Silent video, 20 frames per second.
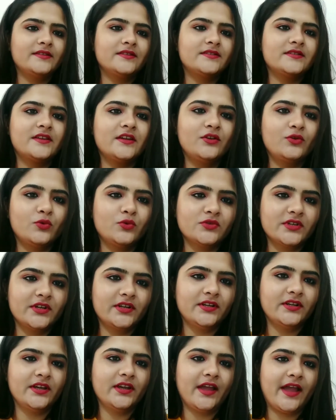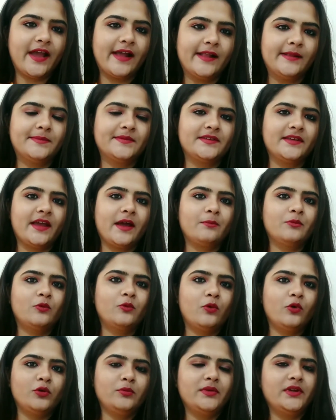इस इसकी नोज़ल की हेल्प से आप
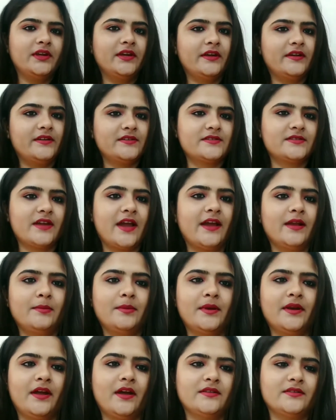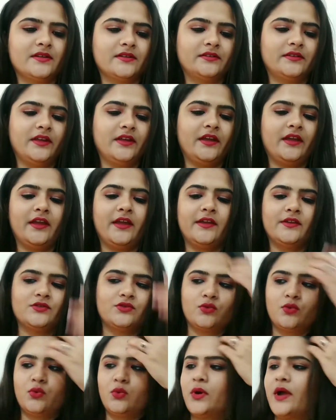कोई भी हेयर स्टाइल बना सकते हैं
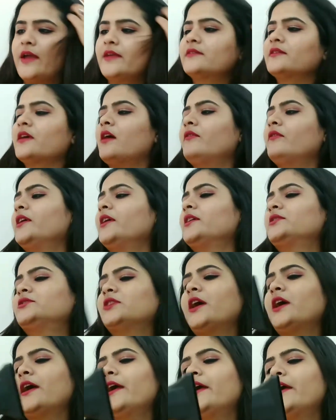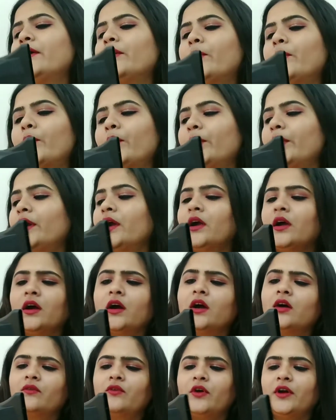सो so, गाइस काफ़ी अच्छा है और
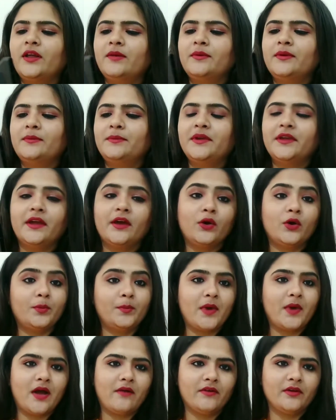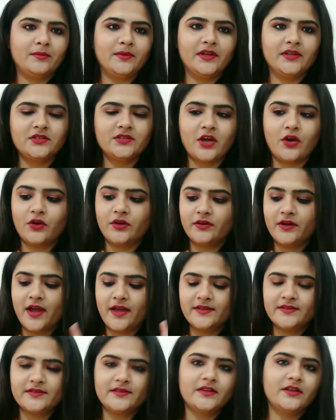अफोर्डेबल भी है और पावर भी अच्छा और
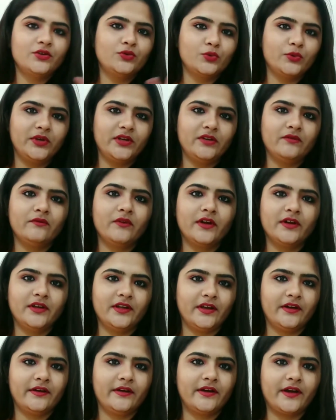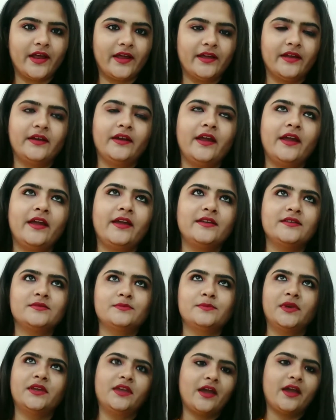गाइस ये टू इन वन हेयर ड्रायर है
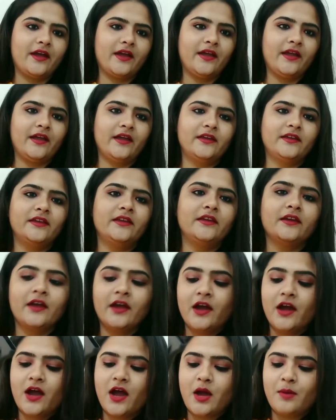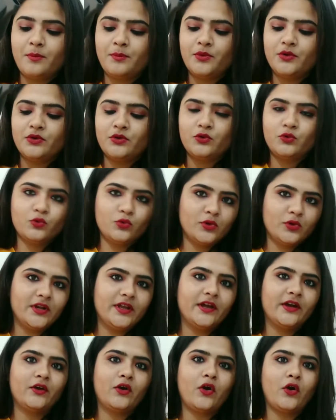इसमें क्या है कि आप कूल
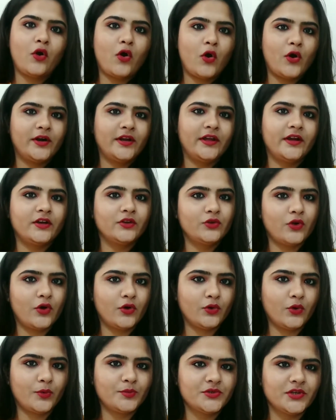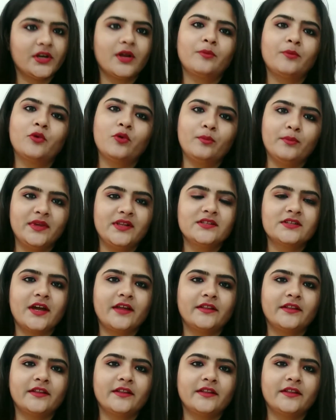एयर और हॉट एयर दोनों ऑप्शन आपको मिल